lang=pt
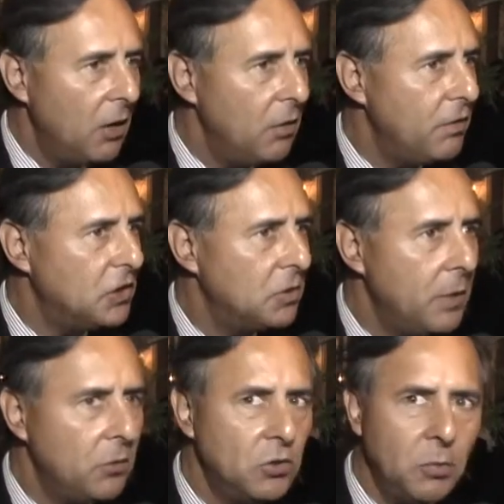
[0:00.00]
é um
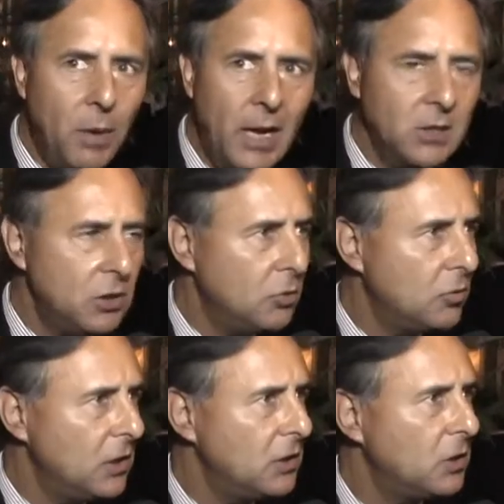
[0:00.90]
investimento de mais de
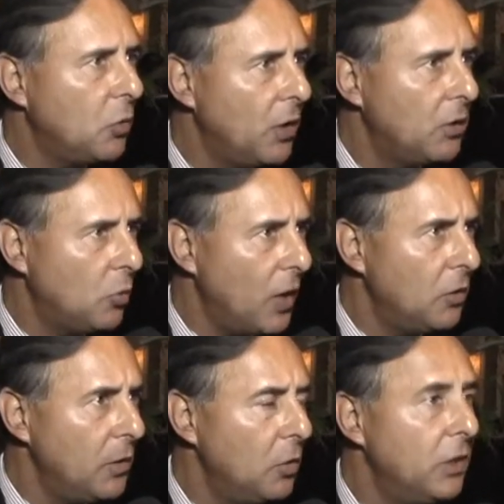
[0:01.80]

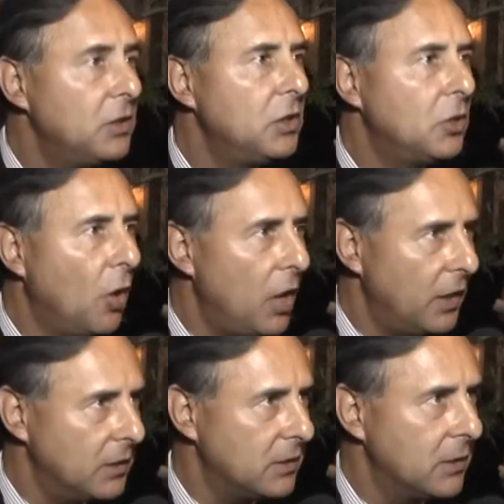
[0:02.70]
204 milhões de
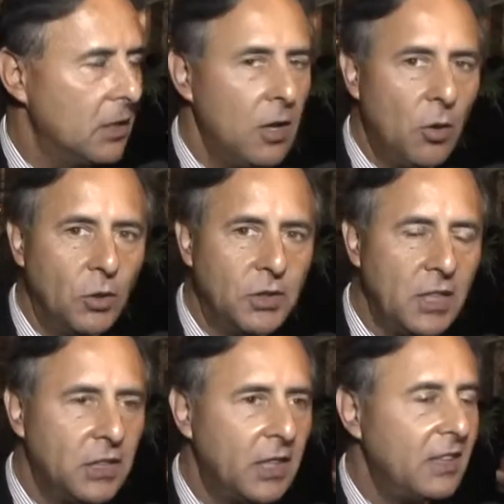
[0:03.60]
dólares. Ou
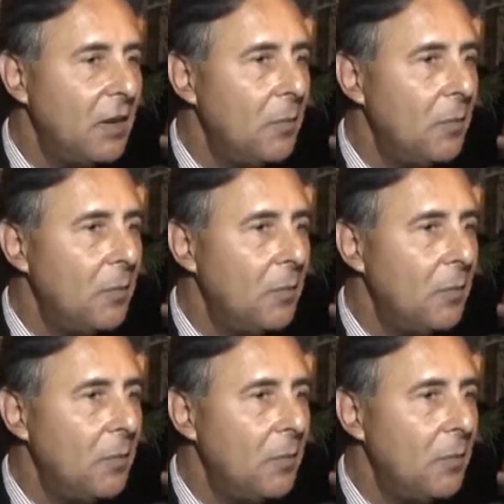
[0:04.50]
seja, tem